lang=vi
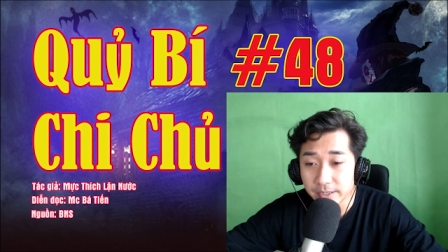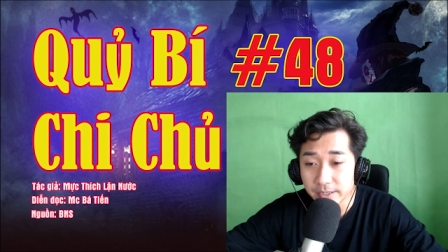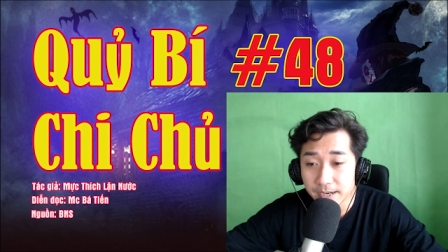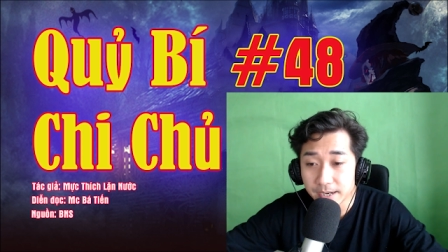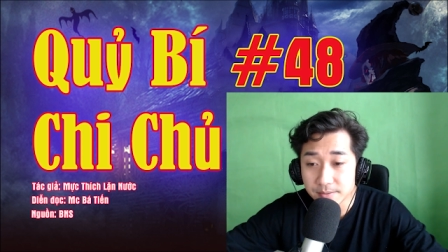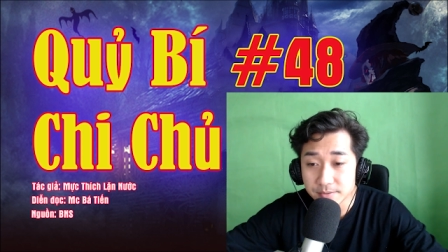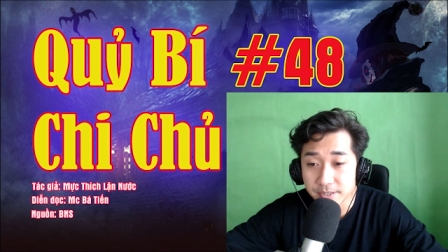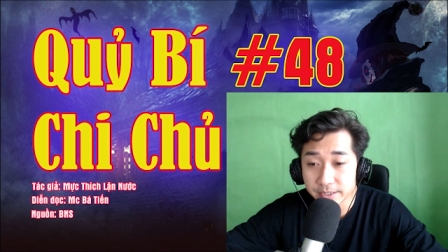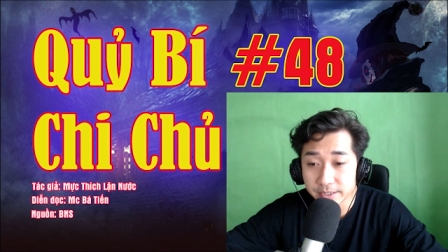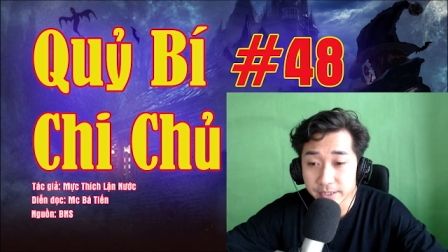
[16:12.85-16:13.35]

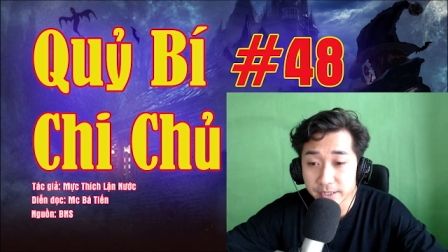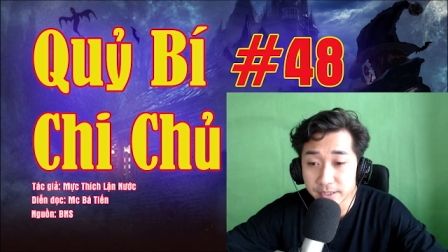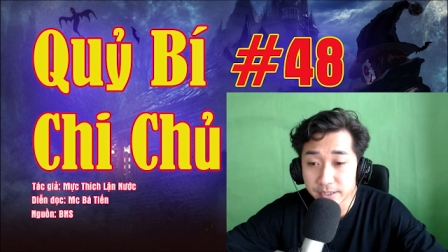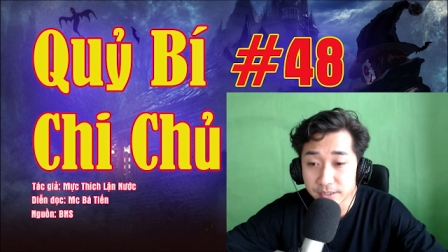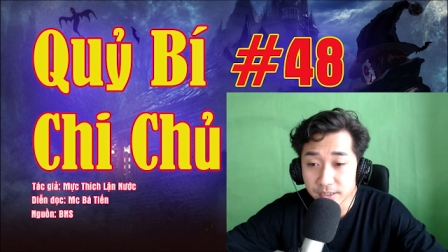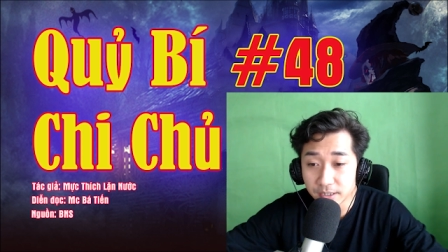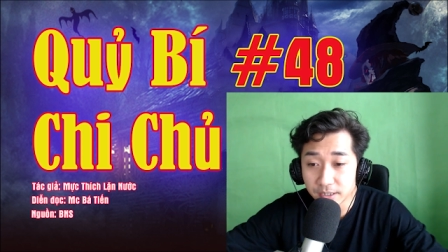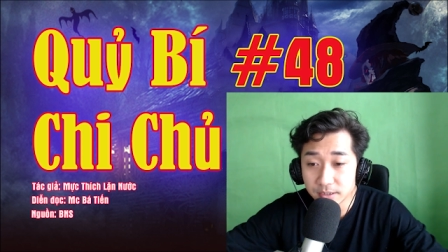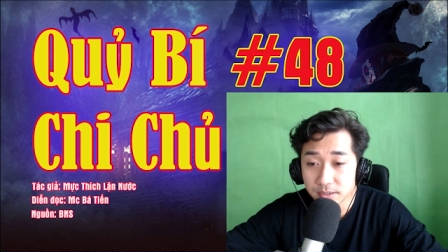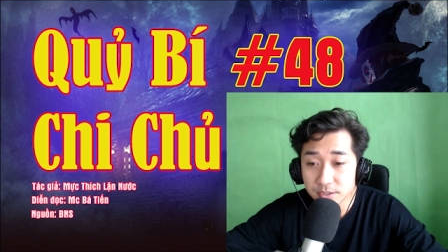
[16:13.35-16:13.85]
Clint đang
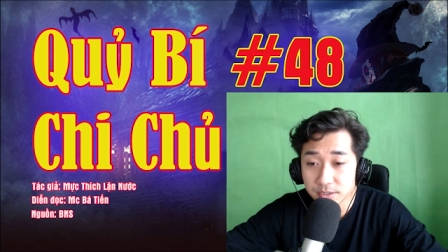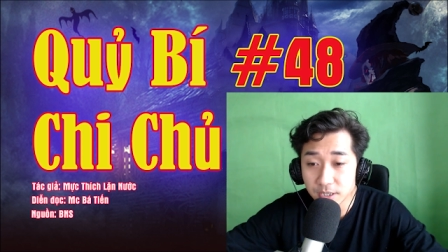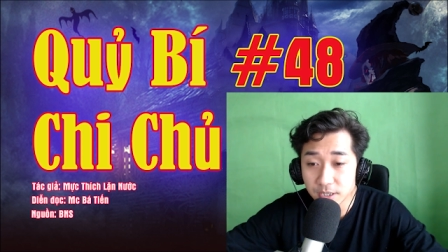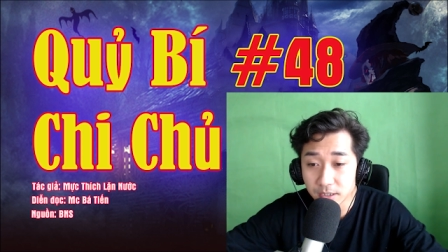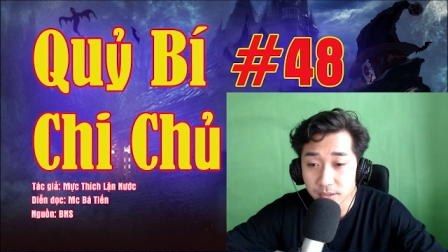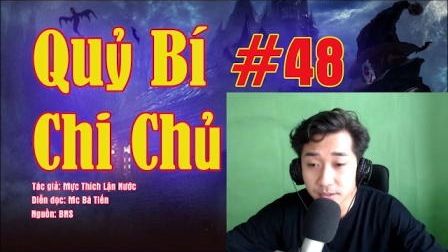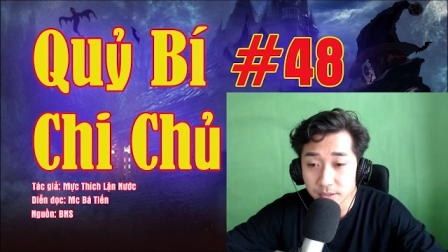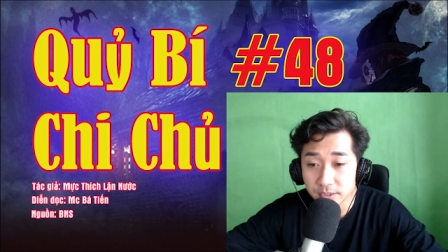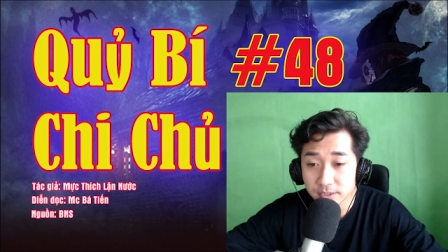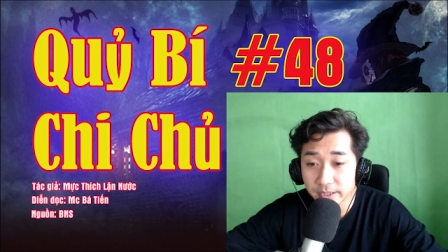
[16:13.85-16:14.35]
chờ đáp
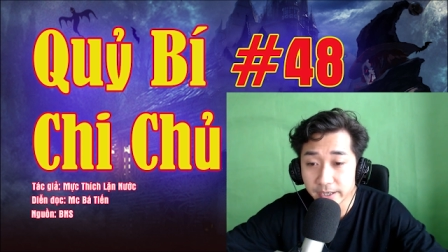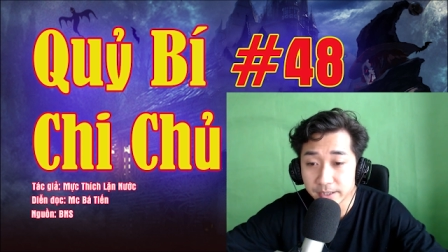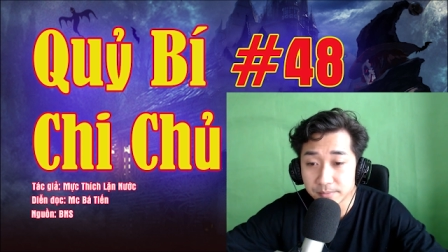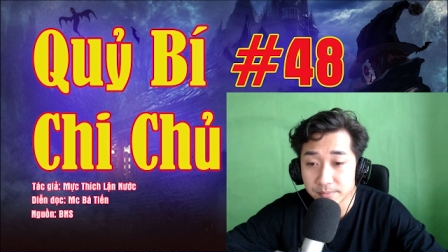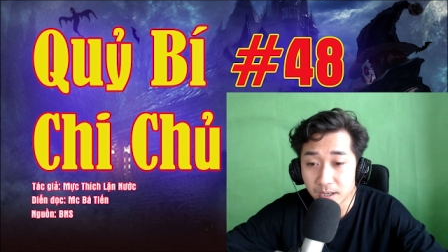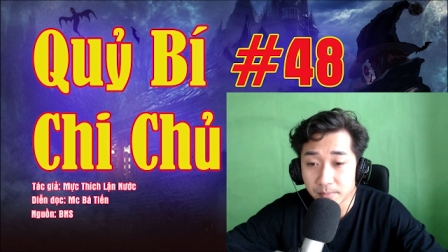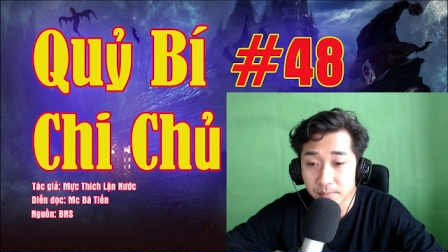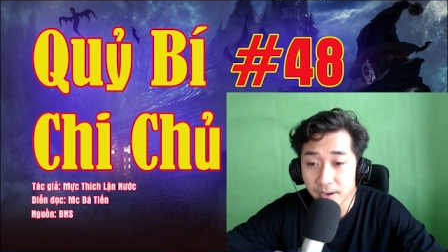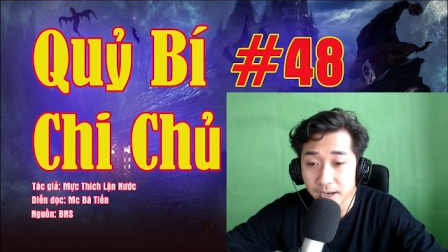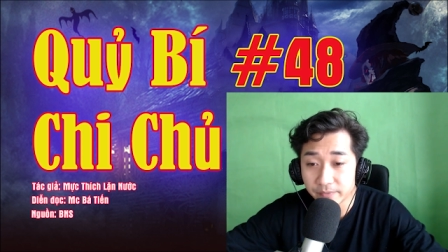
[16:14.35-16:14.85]
lại,
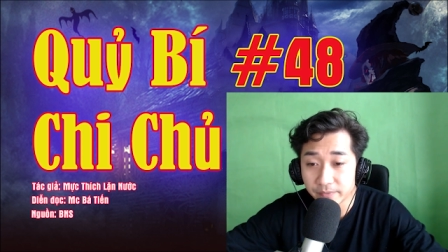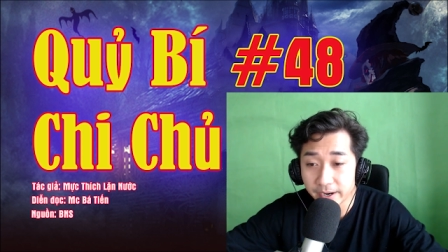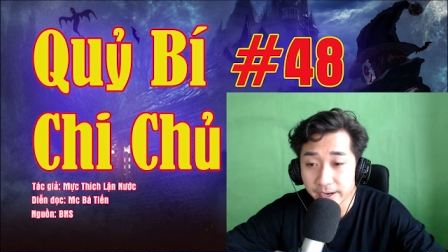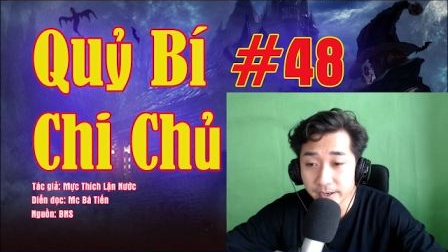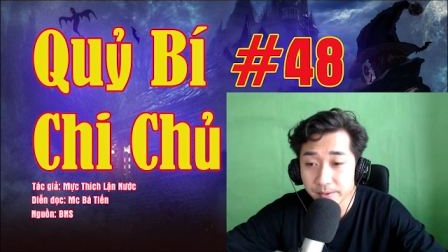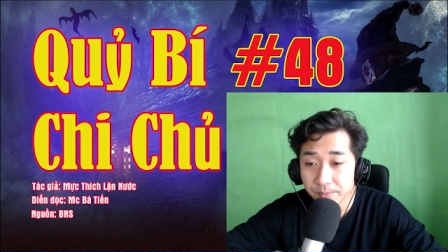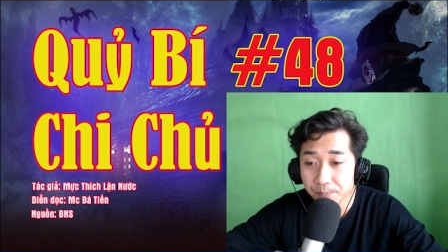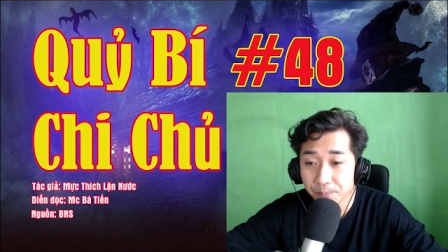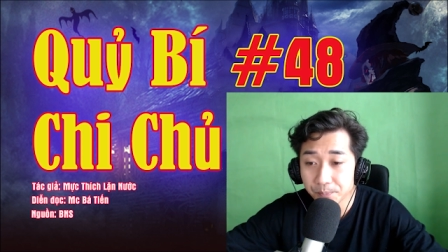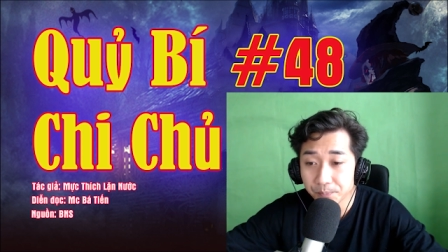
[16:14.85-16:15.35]
bên tai
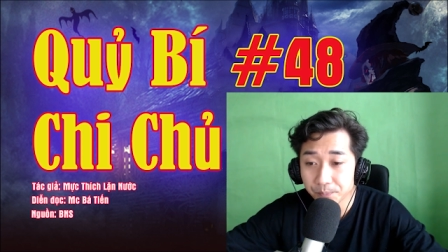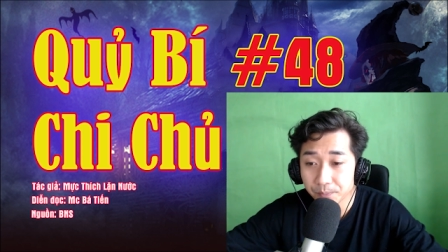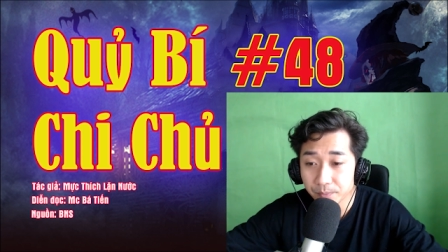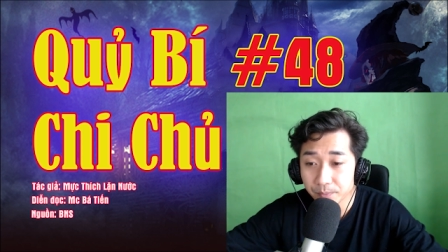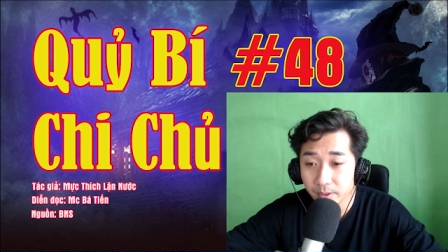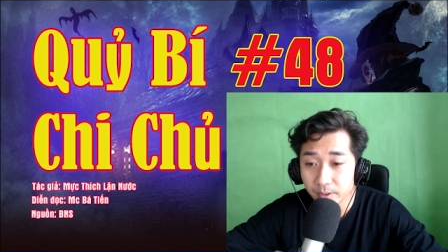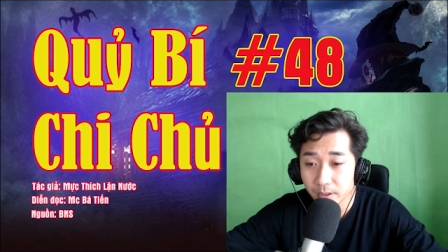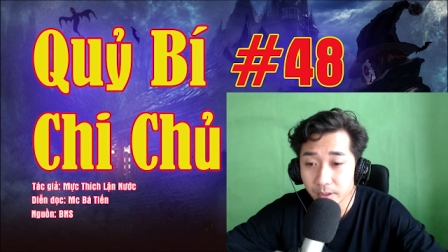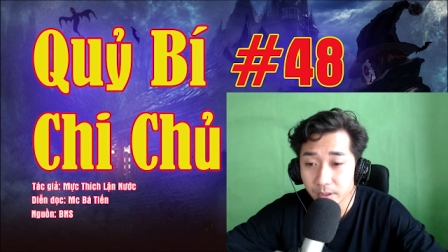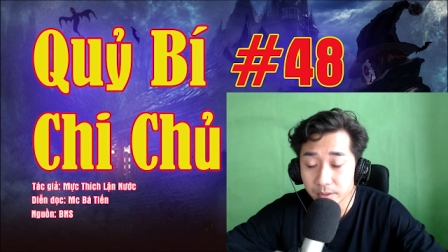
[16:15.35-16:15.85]
bỗng vang
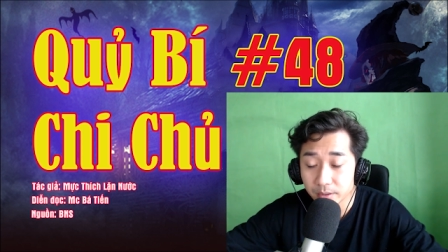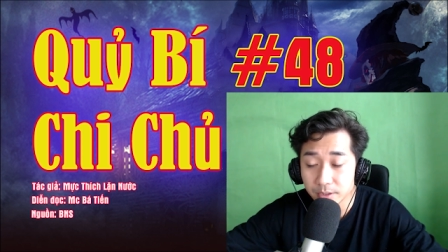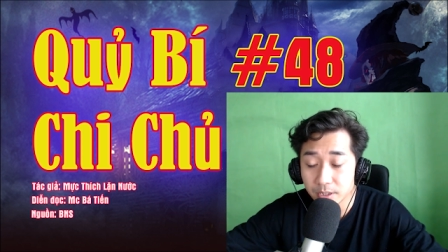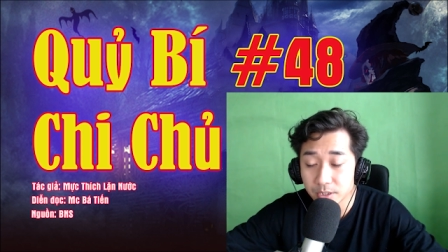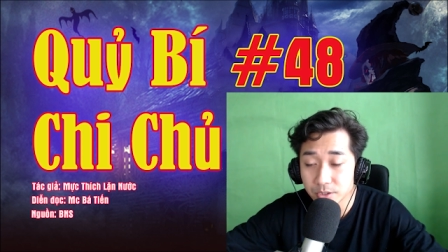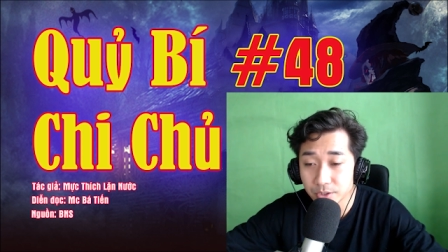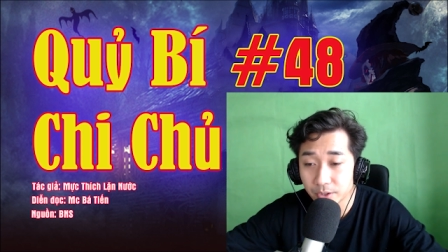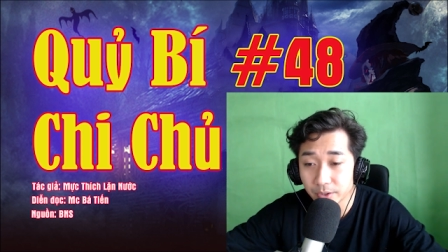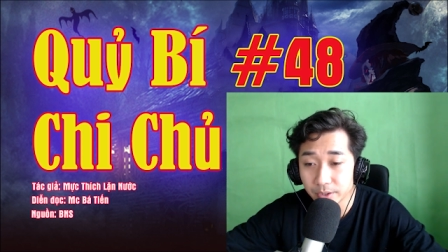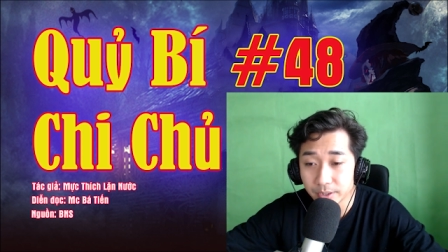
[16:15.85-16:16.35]
lên tiếng
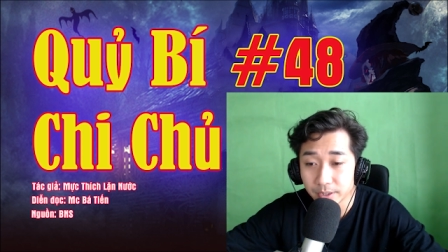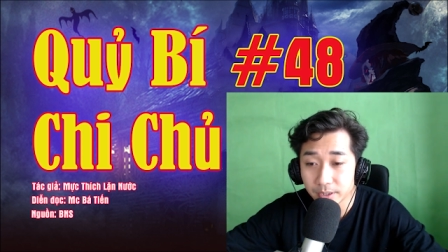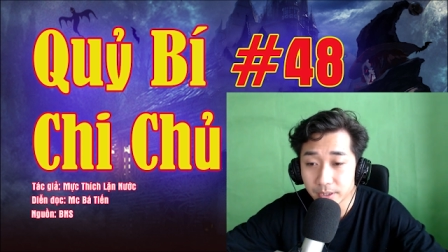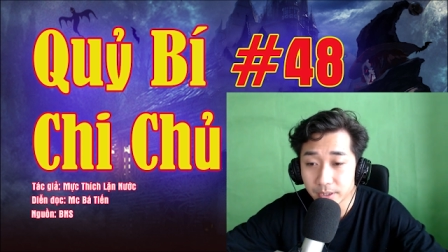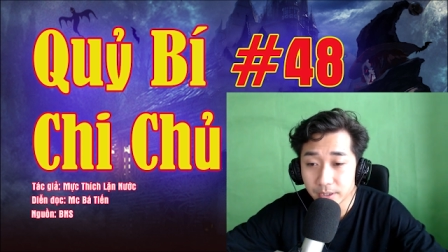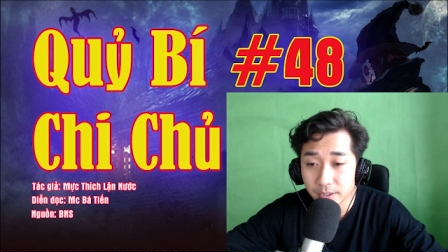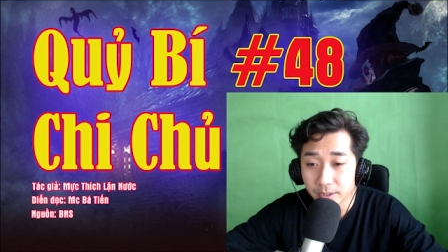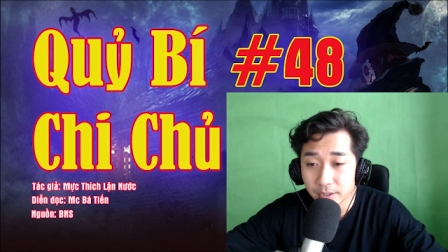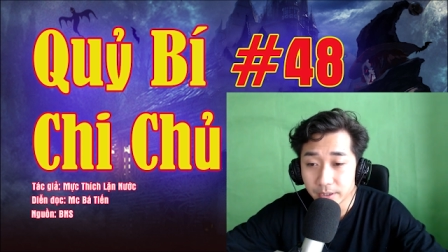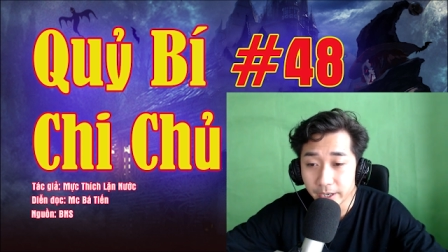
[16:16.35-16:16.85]
nói nhỏ lầm
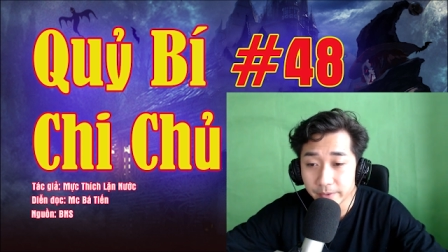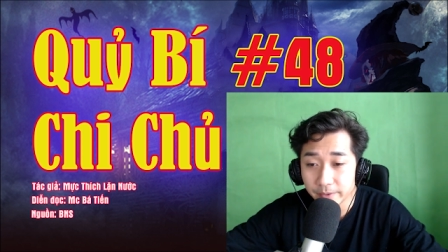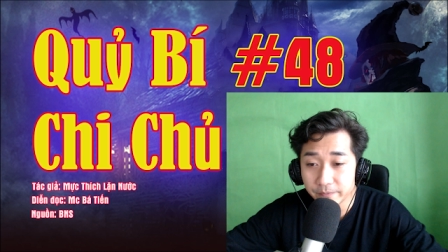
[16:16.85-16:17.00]
rầm,